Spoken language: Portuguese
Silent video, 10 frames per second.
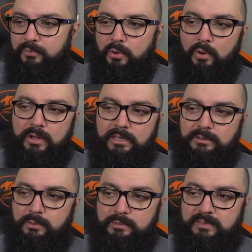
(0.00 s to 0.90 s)
Fui
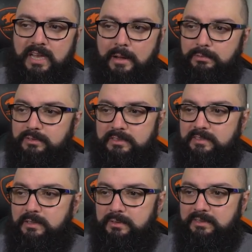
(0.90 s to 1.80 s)
colocando os cabos que
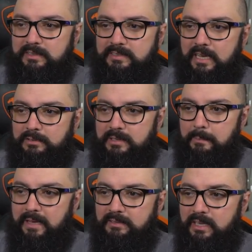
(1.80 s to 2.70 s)
são necessários
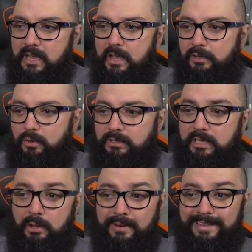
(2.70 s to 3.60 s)
apenas.
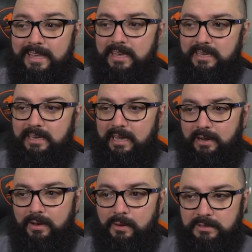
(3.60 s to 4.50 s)
Notem que eu liguei aqui, cara.
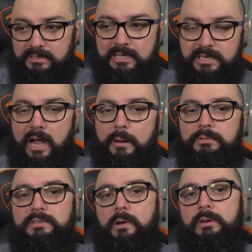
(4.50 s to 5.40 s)
Olha a quantidade de
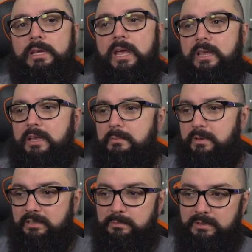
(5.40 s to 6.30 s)
cabos que eu liguei. E
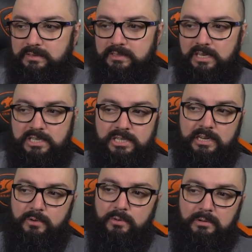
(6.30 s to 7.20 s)
mesmo assim a gente
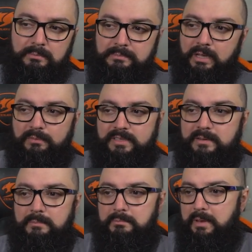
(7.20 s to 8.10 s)
ligou
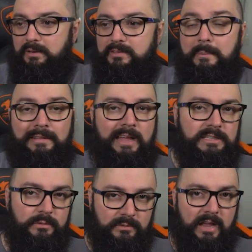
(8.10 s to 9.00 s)
talvez menos da
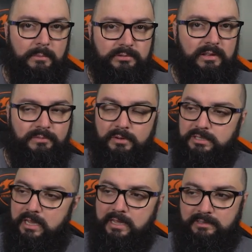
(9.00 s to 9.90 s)
metade dos cabos da
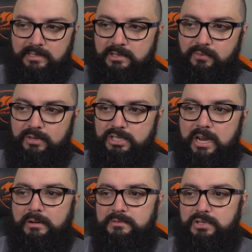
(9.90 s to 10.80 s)
fonte. Se a gente for
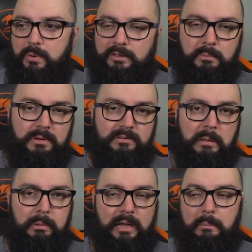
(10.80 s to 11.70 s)
tirar o de 24 pinos
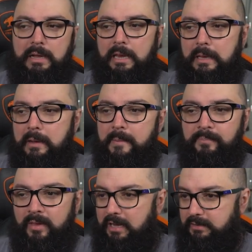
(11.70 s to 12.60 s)
da placa-mãe ali,
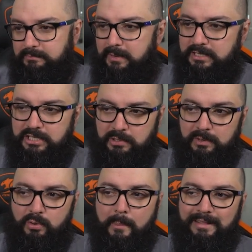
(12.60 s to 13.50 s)
uh, a gente não
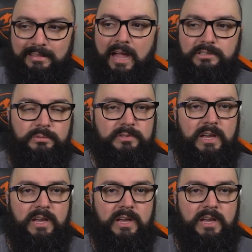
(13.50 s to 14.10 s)
ligou a metade dos